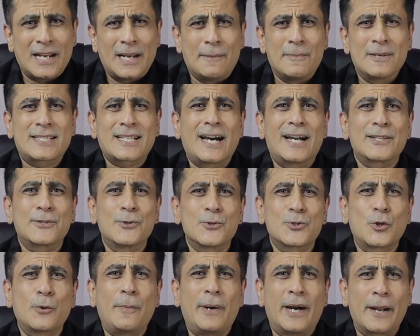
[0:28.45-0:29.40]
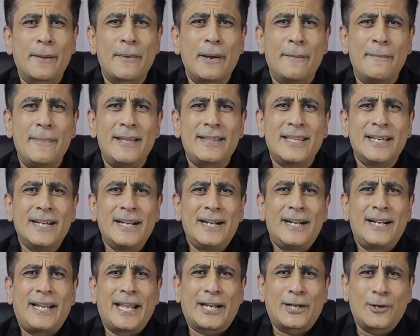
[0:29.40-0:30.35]
नमस्कार दोस्तों मैडम अमित
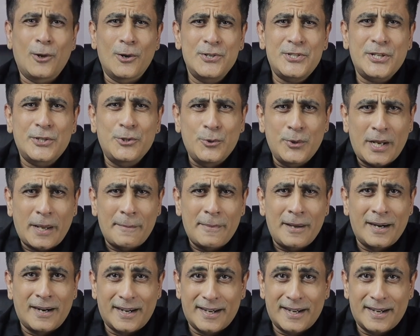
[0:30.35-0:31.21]
टेक्नोलॉजी की दुनिया में